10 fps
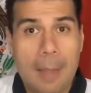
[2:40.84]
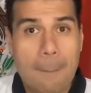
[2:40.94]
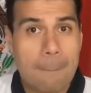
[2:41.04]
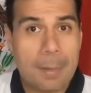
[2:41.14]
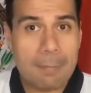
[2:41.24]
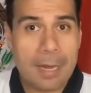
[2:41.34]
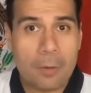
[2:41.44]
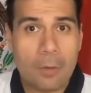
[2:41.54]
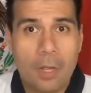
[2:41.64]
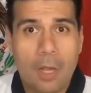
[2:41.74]

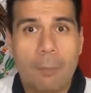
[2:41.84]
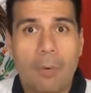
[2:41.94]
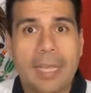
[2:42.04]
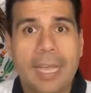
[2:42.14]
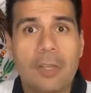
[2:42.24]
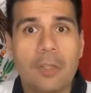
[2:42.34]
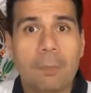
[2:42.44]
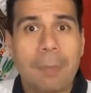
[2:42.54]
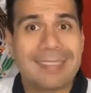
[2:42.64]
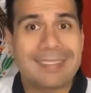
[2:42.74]
Primero, porque ellos
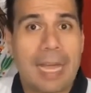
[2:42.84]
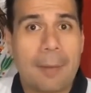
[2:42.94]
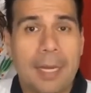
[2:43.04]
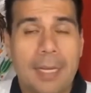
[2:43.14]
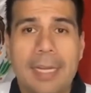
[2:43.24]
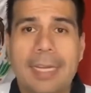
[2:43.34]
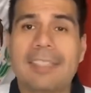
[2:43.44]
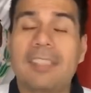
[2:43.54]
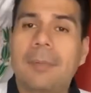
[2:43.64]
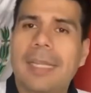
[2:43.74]
pensaban
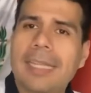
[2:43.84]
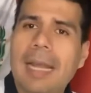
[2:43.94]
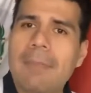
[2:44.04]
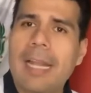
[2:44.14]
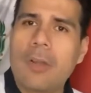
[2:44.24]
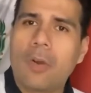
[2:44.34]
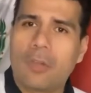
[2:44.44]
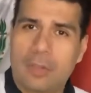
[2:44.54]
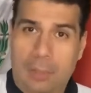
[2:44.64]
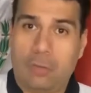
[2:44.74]
que si Vietnam del
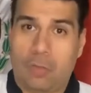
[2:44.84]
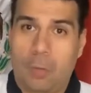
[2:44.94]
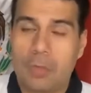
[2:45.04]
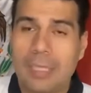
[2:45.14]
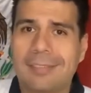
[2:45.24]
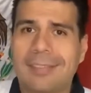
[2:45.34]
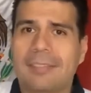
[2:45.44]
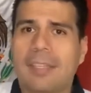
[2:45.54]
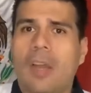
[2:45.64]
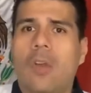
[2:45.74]
Norte, los
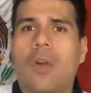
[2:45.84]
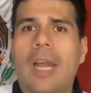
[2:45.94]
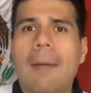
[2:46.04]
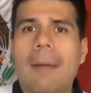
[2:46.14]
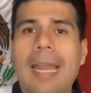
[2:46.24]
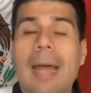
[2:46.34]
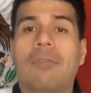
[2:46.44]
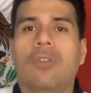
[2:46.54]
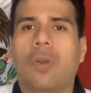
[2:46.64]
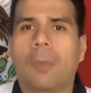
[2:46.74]
comunistas, lograban
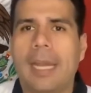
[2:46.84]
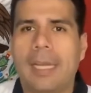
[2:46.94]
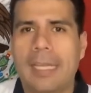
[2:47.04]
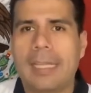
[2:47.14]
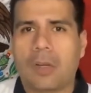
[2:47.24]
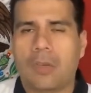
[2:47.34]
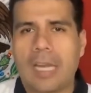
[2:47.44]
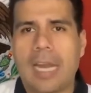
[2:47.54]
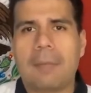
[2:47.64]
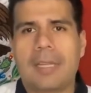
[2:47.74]
absorber y
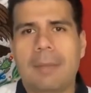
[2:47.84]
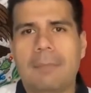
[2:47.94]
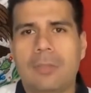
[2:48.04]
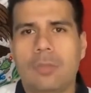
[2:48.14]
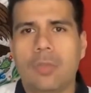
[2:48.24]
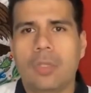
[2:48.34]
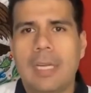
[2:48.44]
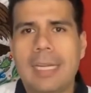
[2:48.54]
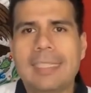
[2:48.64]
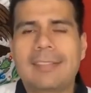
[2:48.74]
derrotar a Vietnam del Sur,
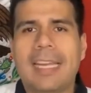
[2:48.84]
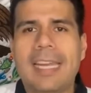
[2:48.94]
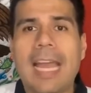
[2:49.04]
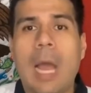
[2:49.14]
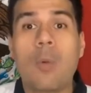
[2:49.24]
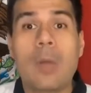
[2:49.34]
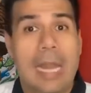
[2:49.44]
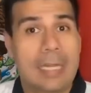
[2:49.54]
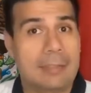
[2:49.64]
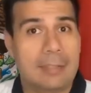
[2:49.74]
sería un
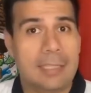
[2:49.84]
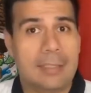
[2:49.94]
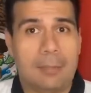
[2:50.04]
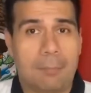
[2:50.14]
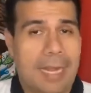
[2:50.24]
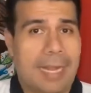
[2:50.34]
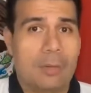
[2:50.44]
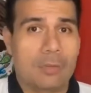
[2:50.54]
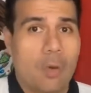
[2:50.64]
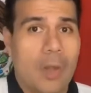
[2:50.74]
aliciente para que
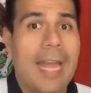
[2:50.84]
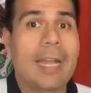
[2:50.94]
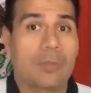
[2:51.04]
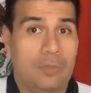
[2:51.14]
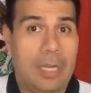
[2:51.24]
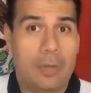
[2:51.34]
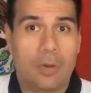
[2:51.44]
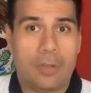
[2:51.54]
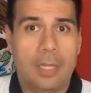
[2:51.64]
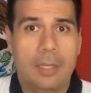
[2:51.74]
los coreanos del
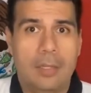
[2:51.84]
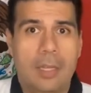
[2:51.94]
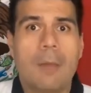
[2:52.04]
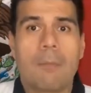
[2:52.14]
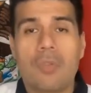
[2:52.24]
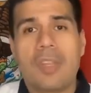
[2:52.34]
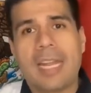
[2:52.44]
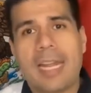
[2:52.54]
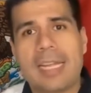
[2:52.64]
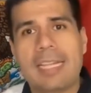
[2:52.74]
norte
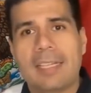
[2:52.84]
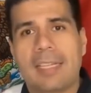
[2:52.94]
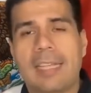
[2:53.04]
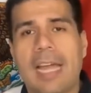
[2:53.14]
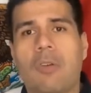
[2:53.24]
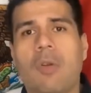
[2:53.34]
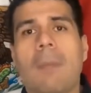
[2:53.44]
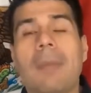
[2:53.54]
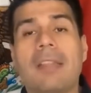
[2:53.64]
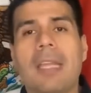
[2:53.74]
pudieran intentar
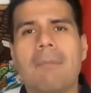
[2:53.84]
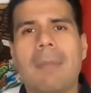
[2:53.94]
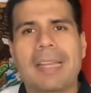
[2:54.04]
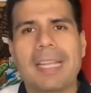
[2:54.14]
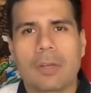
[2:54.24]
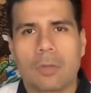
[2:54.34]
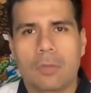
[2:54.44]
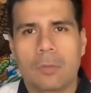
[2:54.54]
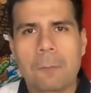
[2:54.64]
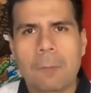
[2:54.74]
nuevamente
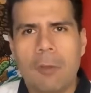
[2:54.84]
invadirlos.